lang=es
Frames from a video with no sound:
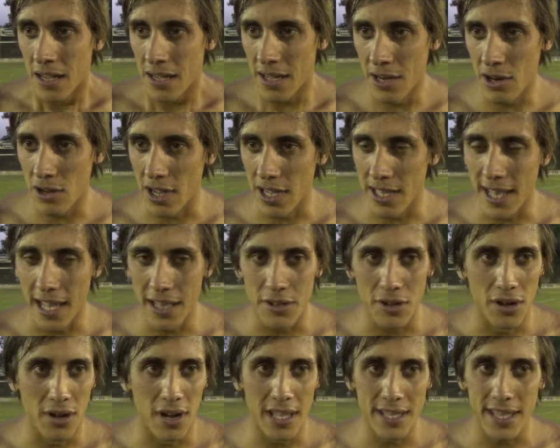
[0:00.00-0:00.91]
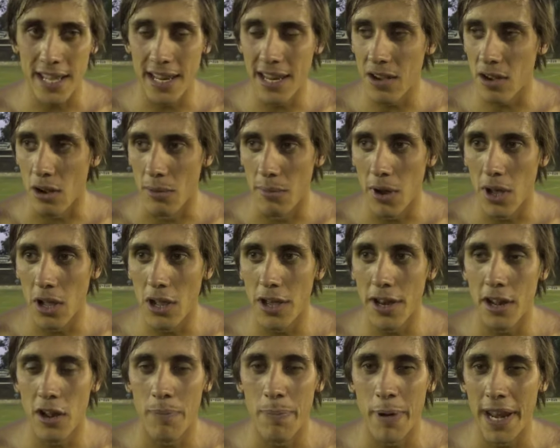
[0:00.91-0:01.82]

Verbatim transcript: creo que tanto Ateneo como Lore lo